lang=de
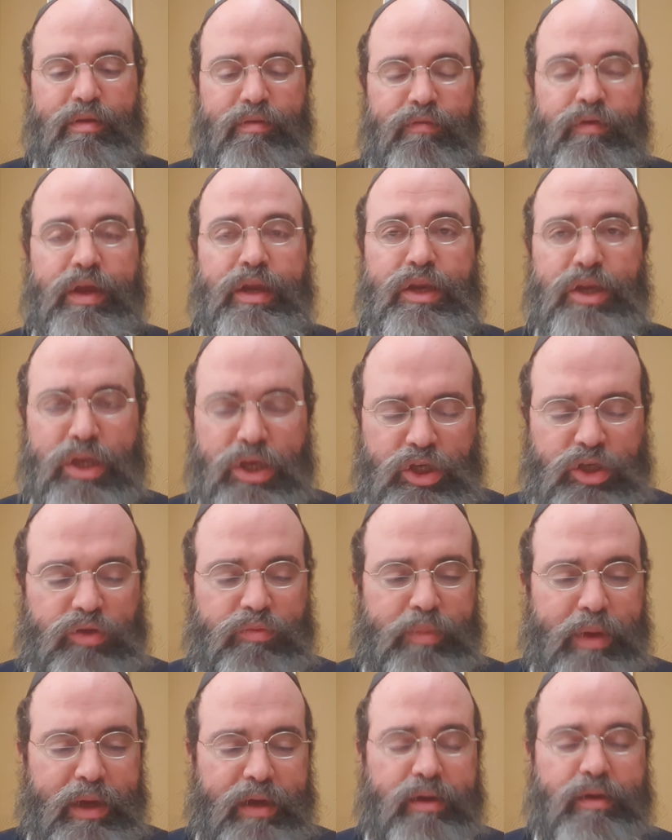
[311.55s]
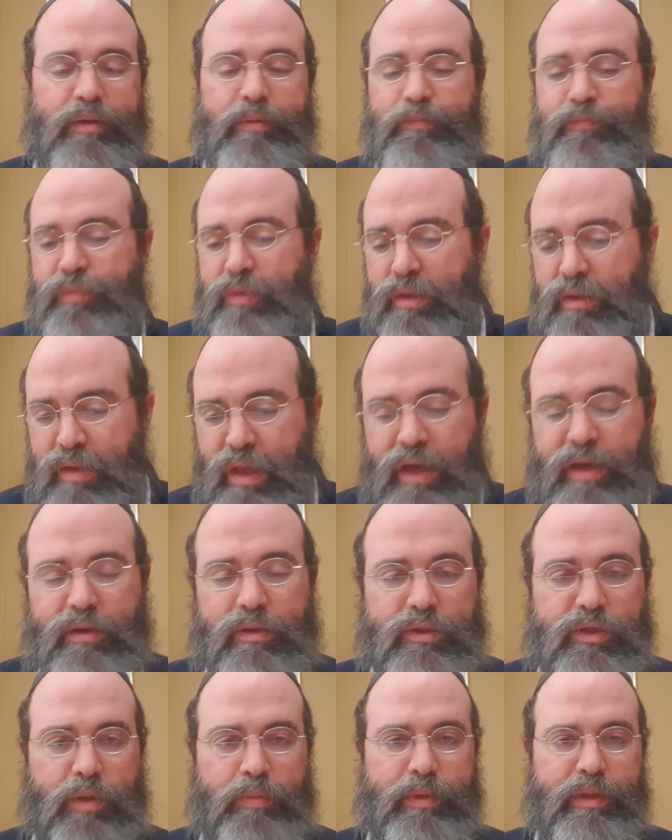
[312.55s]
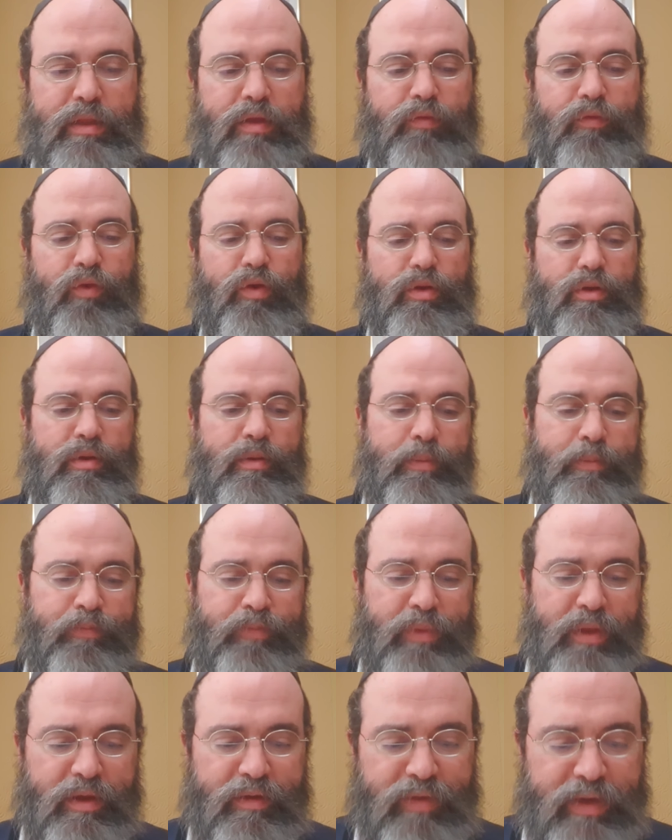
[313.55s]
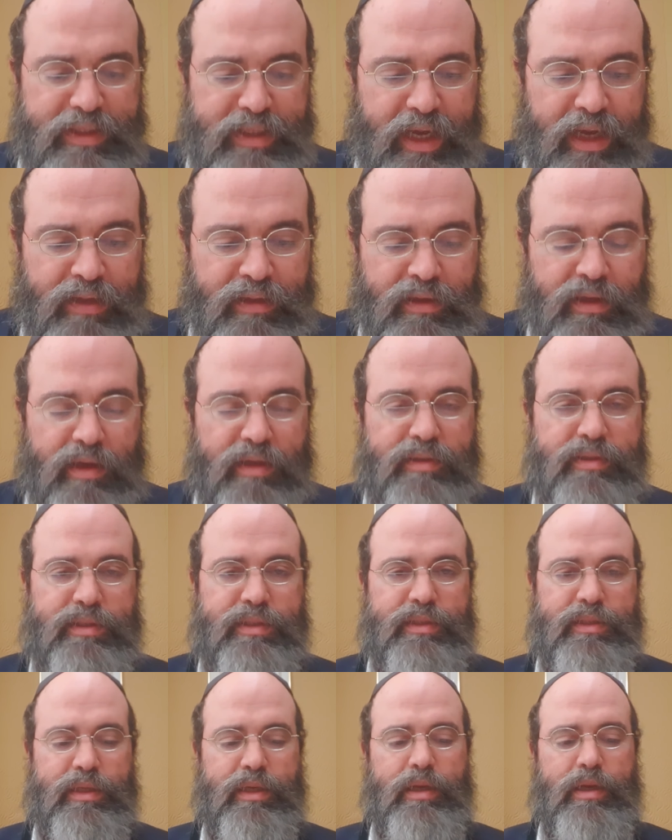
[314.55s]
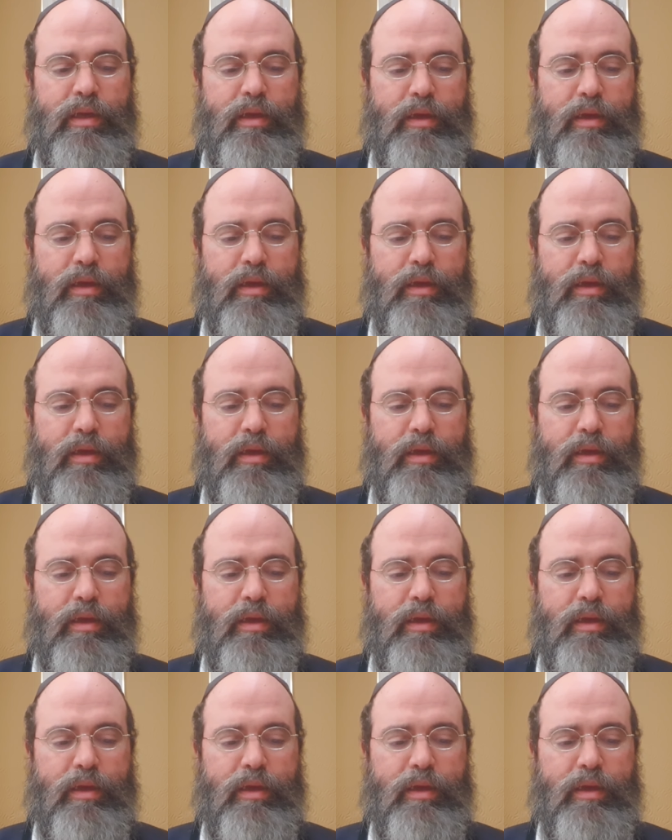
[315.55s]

Wenn nicht mehr, dann soll man davon was anderes